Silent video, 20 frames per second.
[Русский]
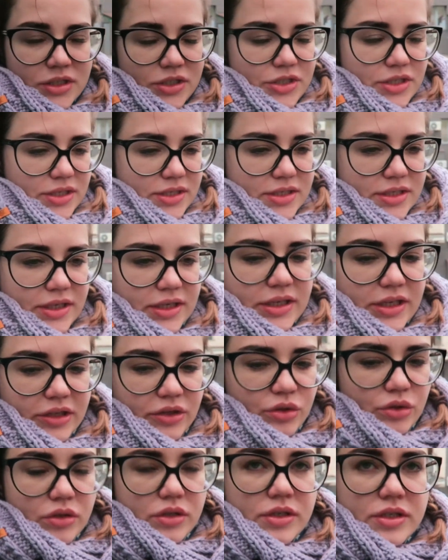Сейчас я
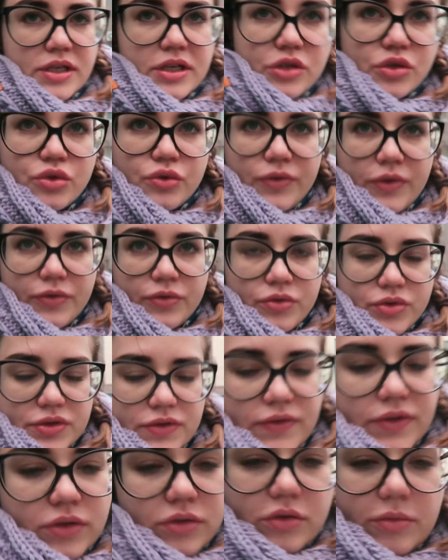кину и схожу во
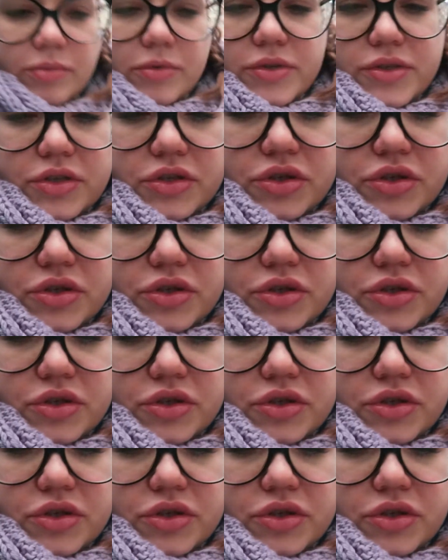вкусвил, плюс